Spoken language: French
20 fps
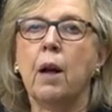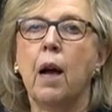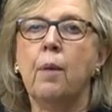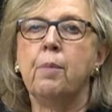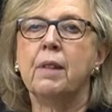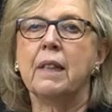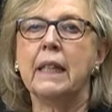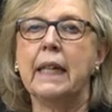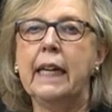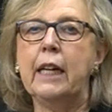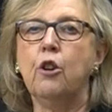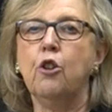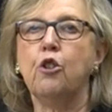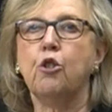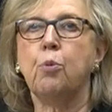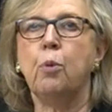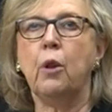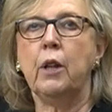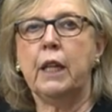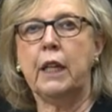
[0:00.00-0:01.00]

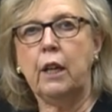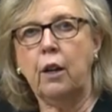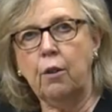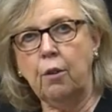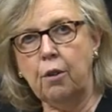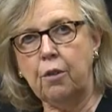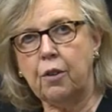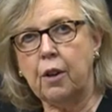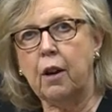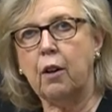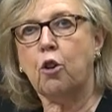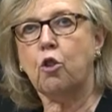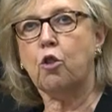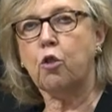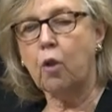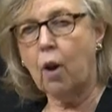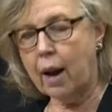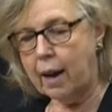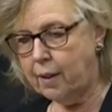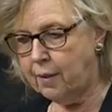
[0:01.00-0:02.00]
L'histoire
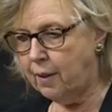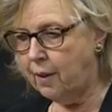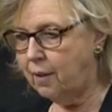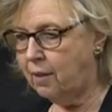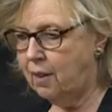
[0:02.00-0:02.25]
montre